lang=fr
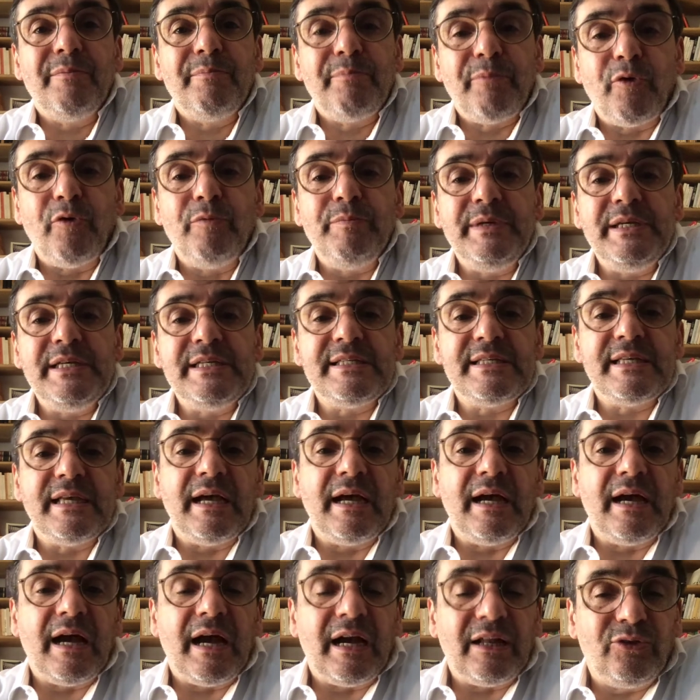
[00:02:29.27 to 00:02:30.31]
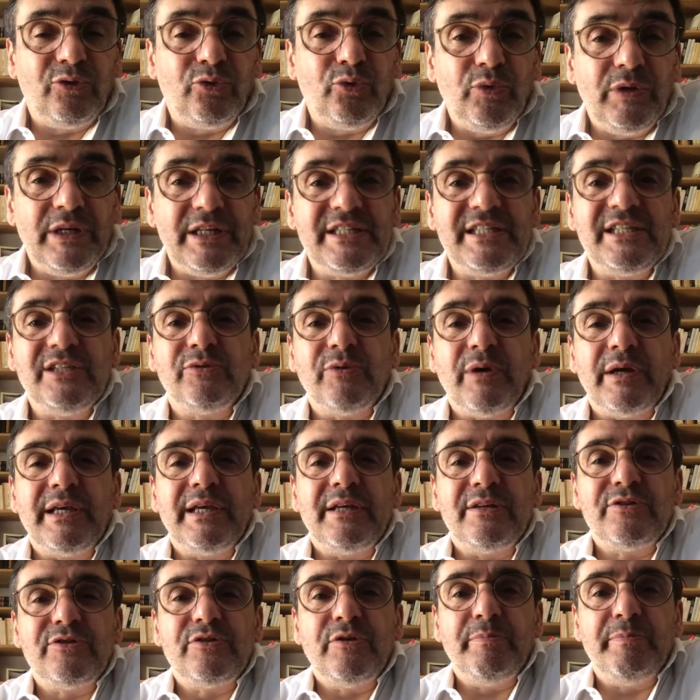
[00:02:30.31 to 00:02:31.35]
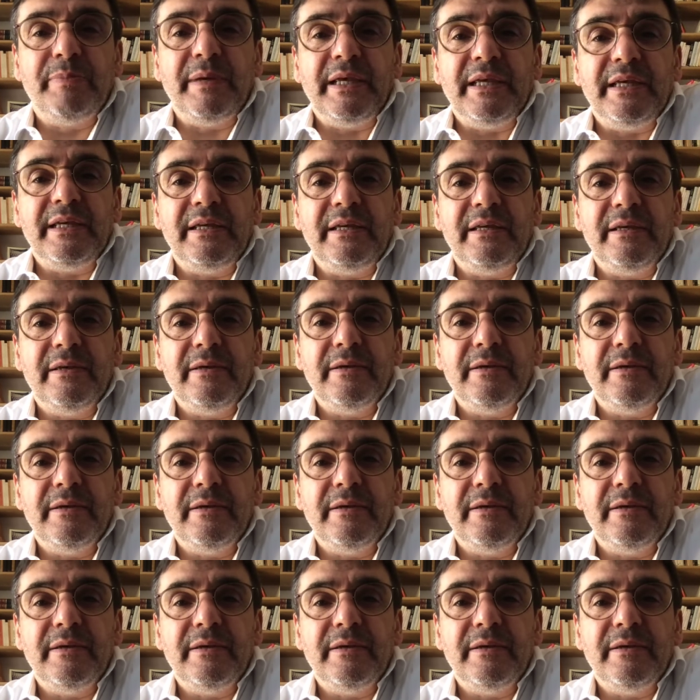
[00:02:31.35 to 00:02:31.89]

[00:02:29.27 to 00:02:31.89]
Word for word: promise à tous les citoyens de ce pays.